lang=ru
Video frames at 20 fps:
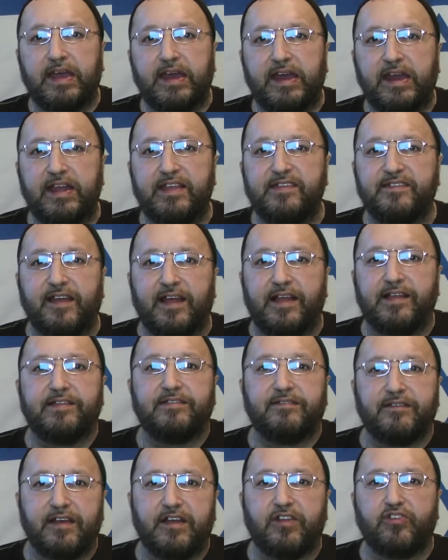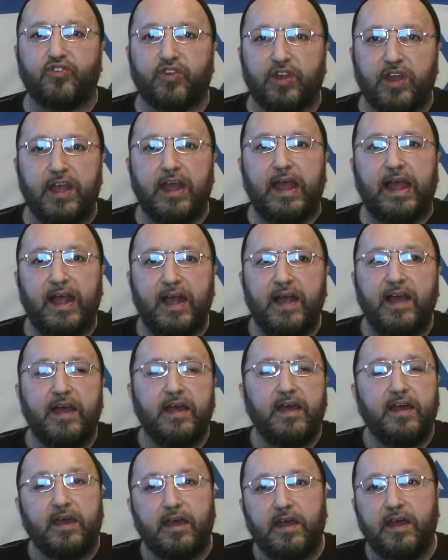христианство, которое
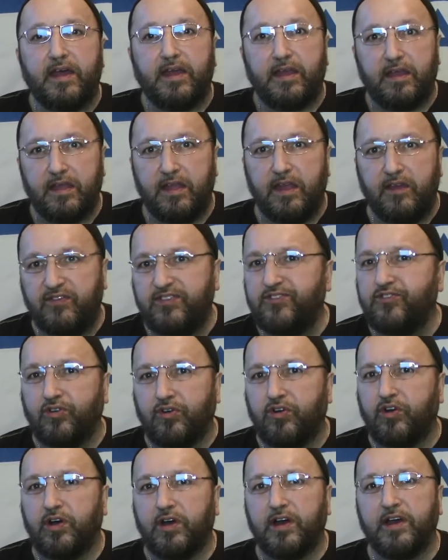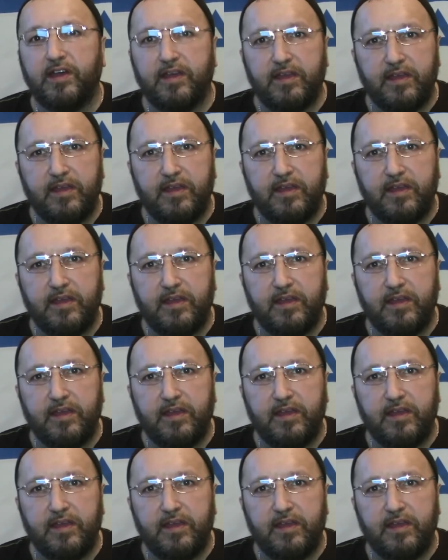не все.